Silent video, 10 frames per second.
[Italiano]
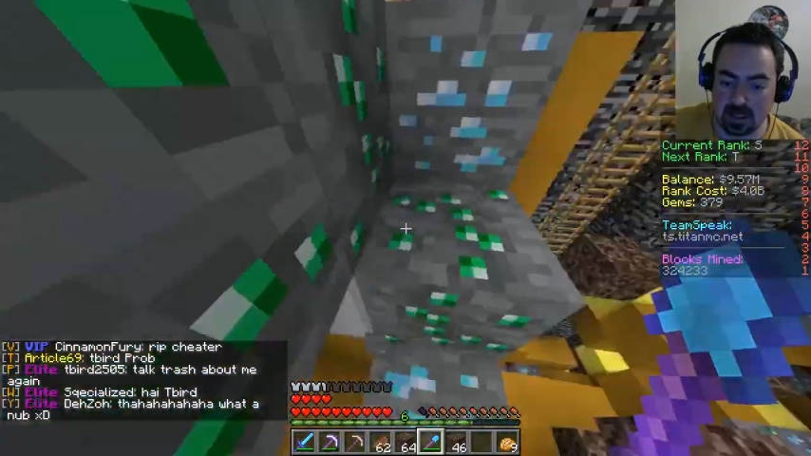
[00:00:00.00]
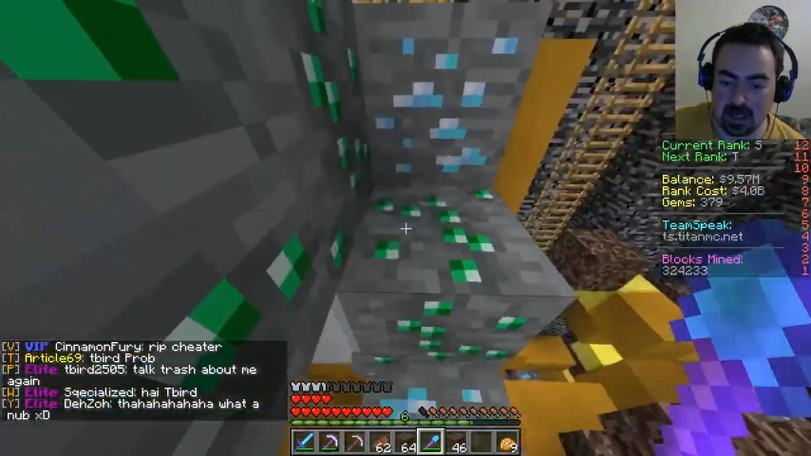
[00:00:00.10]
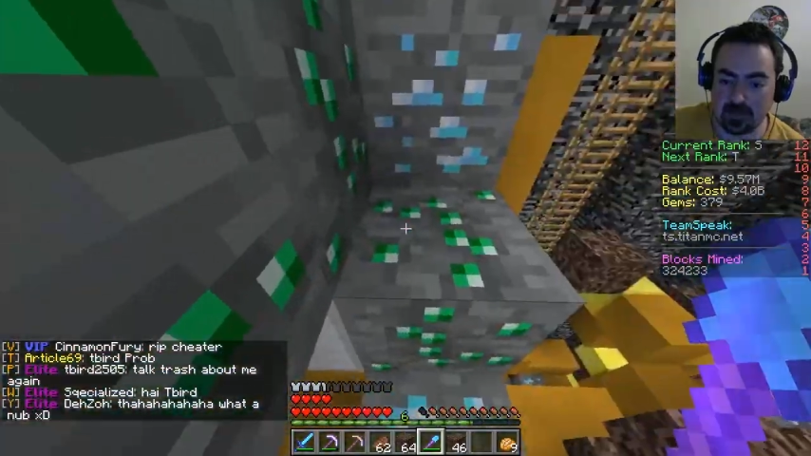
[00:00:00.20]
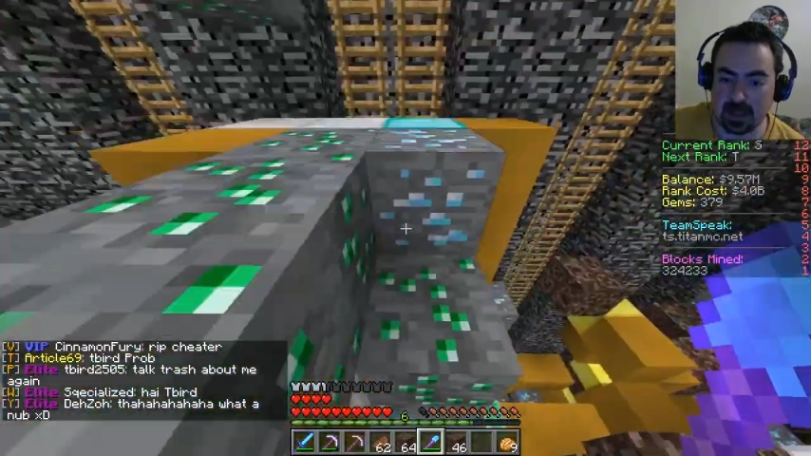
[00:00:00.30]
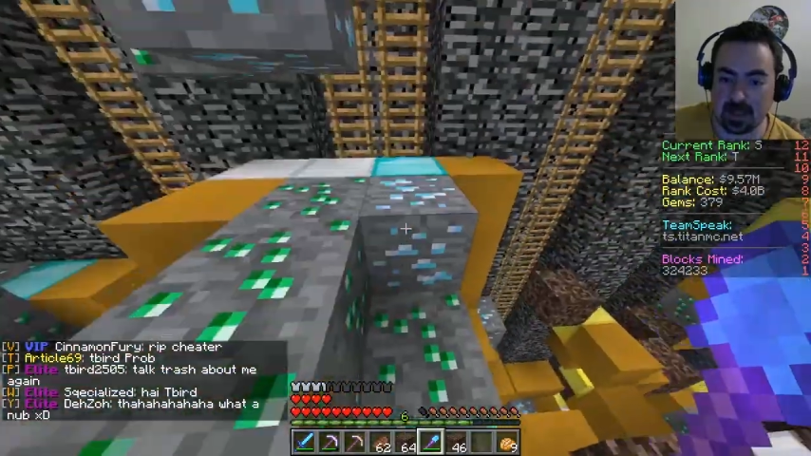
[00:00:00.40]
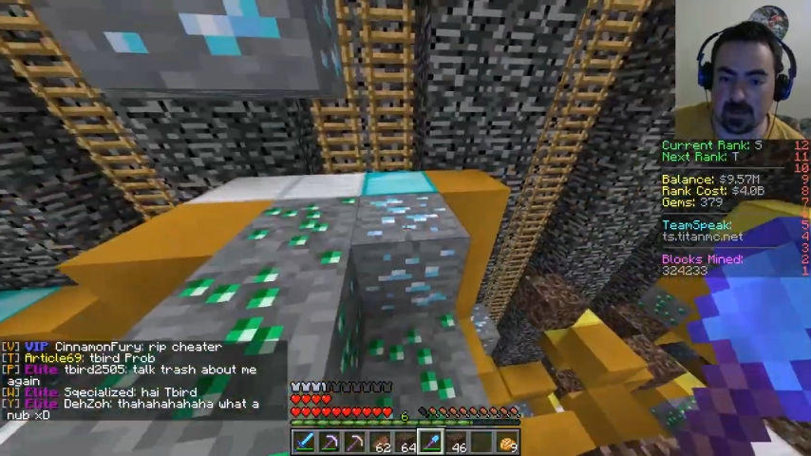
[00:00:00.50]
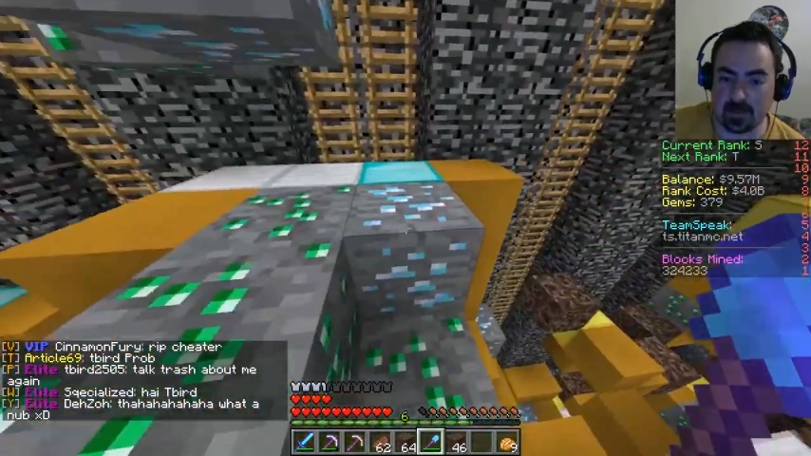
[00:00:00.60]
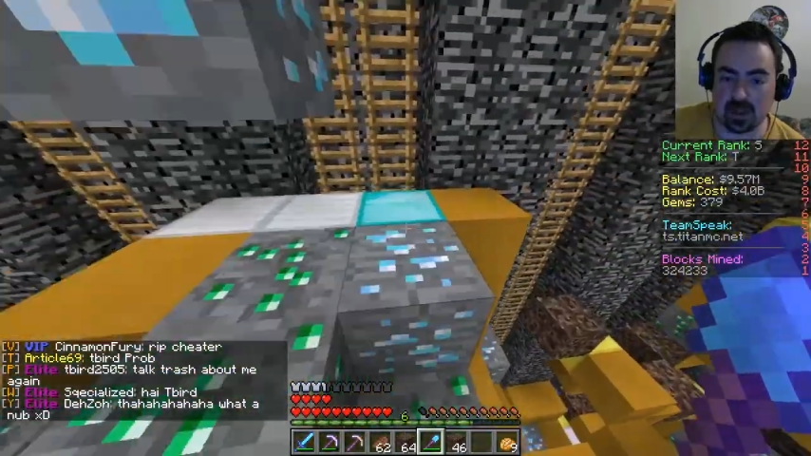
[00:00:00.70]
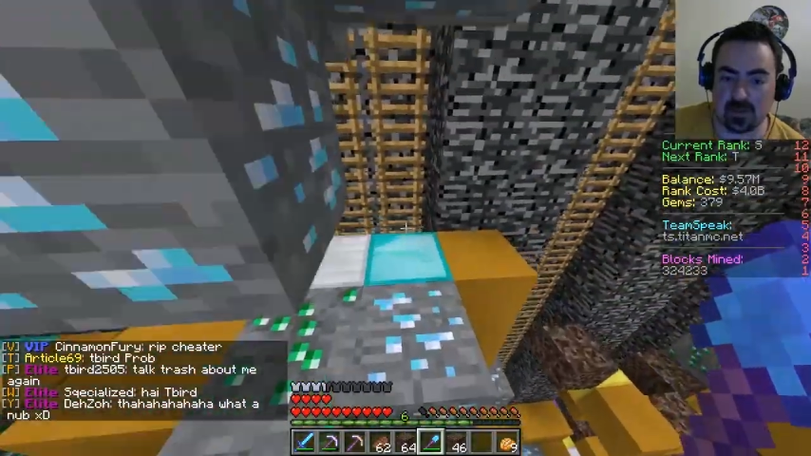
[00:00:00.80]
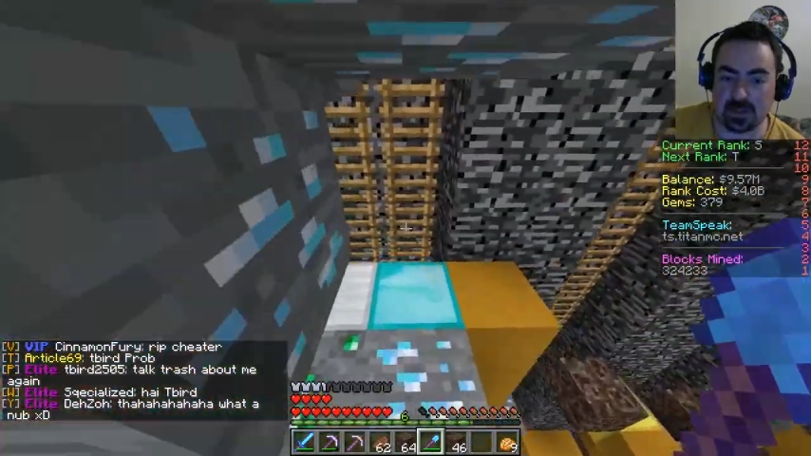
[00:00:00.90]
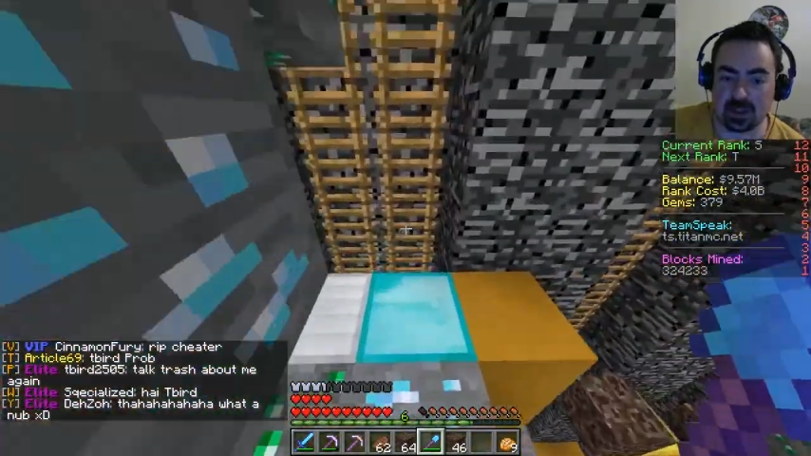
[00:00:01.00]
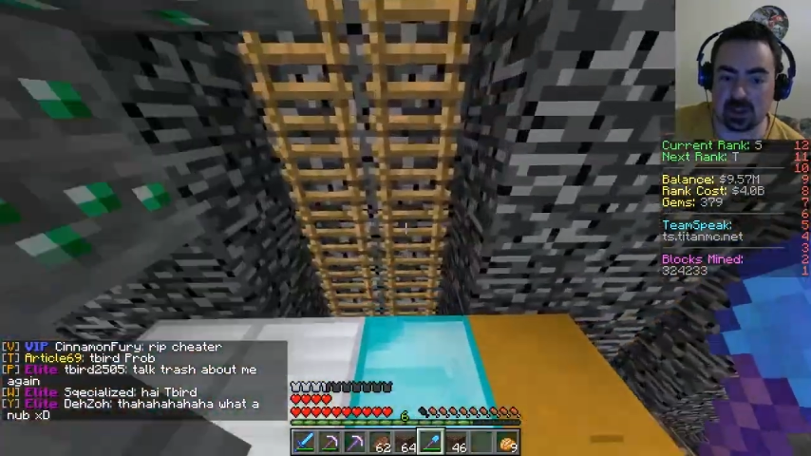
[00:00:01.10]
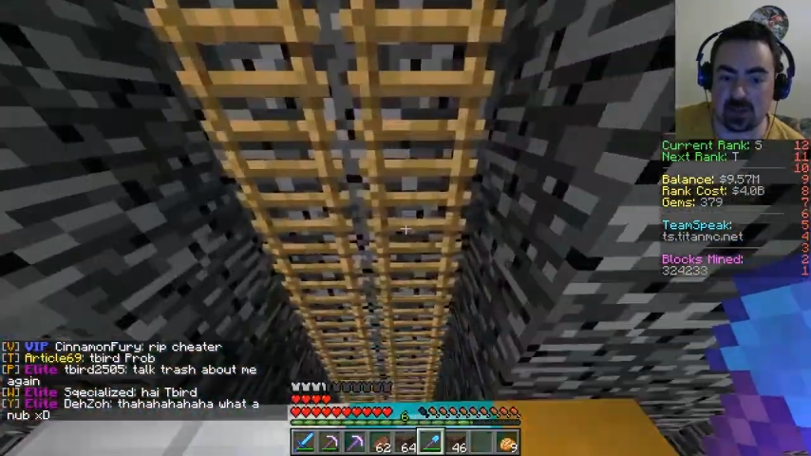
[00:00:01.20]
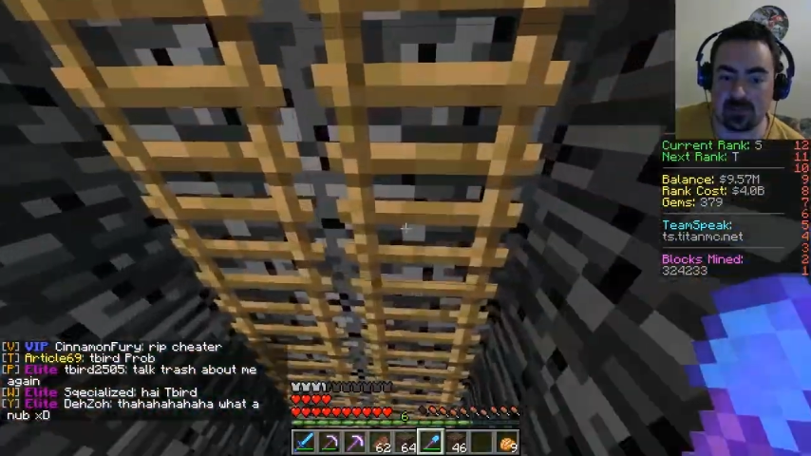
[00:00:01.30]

e quindi abbiamo già 20 gemme